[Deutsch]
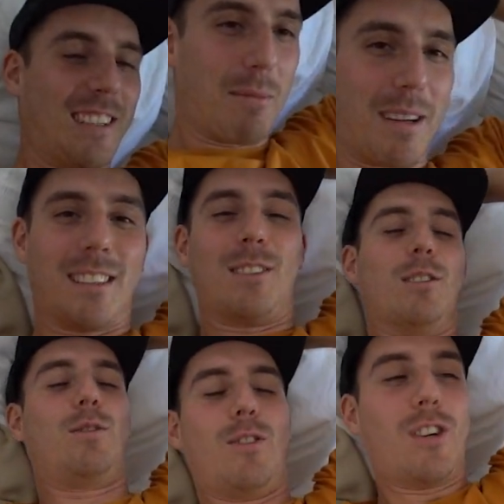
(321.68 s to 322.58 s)
euch mal ganz
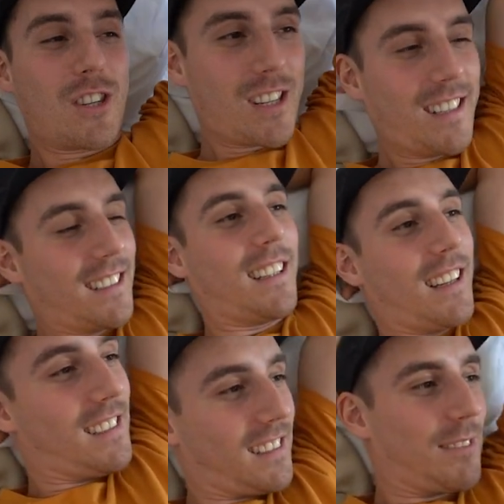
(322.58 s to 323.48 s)
kurz vorstellen. Das
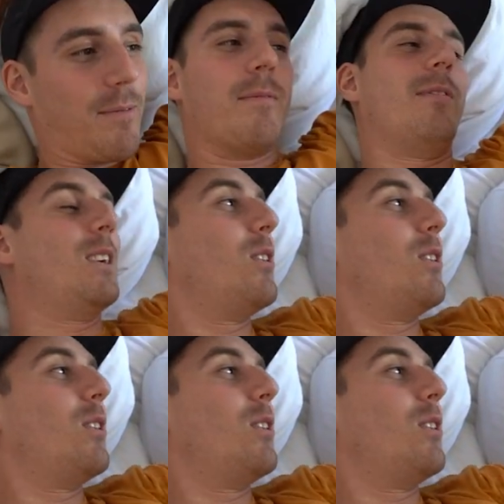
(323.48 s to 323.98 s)
heißt, wie